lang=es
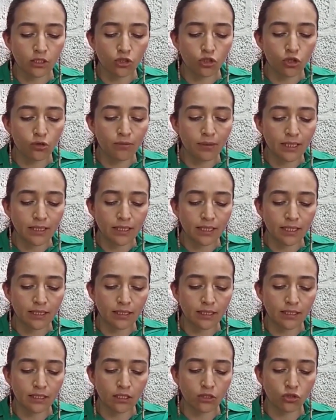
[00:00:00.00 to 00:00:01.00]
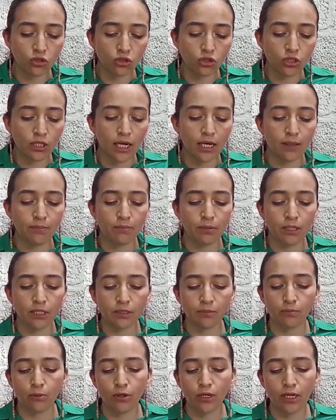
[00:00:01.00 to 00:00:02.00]
si son más grandecitos ya le
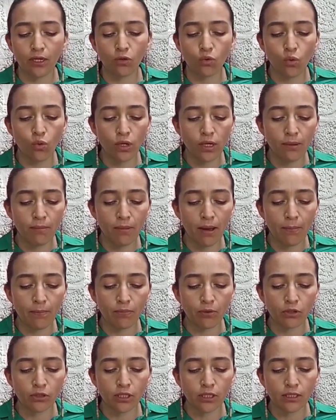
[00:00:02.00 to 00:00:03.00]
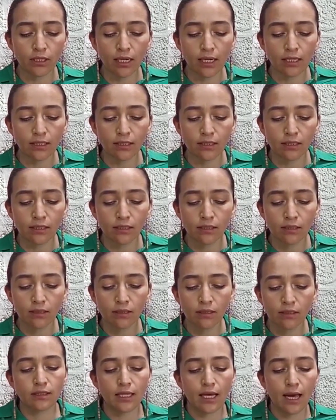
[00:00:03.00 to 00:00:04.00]
puedes poner un imán por detrás
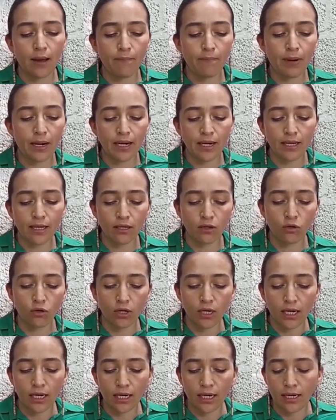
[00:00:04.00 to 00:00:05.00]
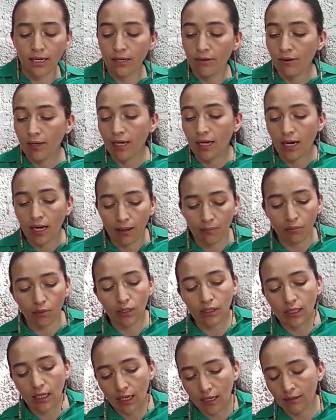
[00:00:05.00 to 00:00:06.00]
que sea para decorar la nevera,
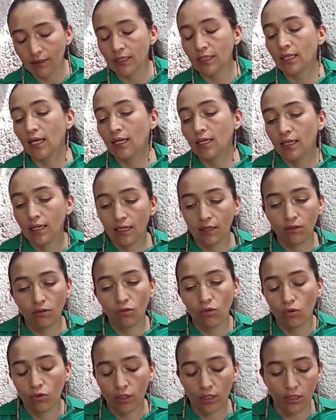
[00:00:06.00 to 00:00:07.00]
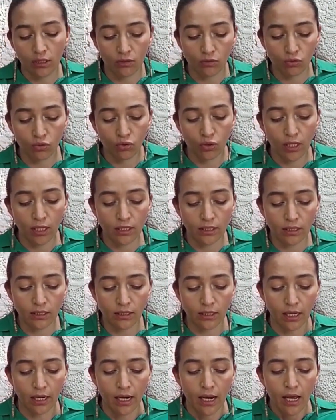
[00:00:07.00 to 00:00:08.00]
la puerta, la ventana o lo que ustedes
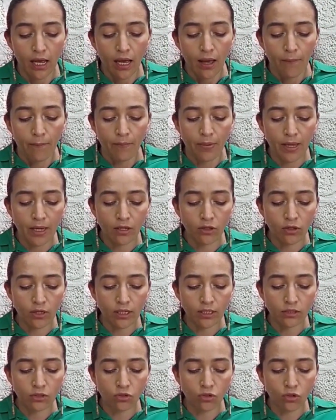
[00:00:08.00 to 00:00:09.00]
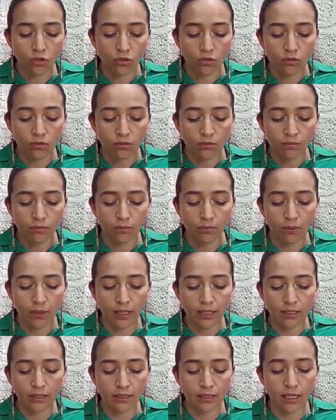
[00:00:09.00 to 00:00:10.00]
deseen. Pero esto
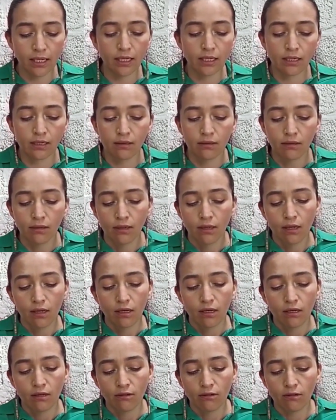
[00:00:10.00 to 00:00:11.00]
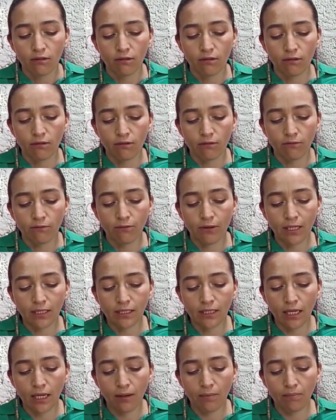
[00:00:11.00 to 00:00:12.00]
puede ser
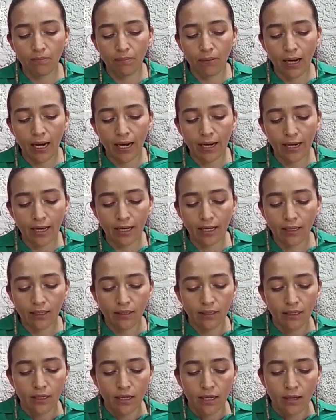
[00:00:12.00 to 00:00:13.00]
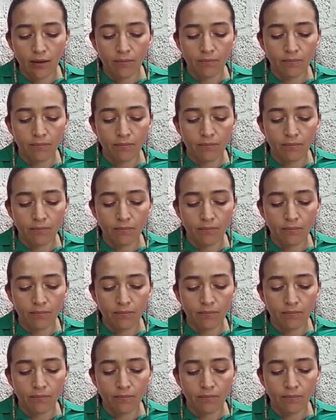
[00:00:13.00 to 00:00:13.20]
fácil para,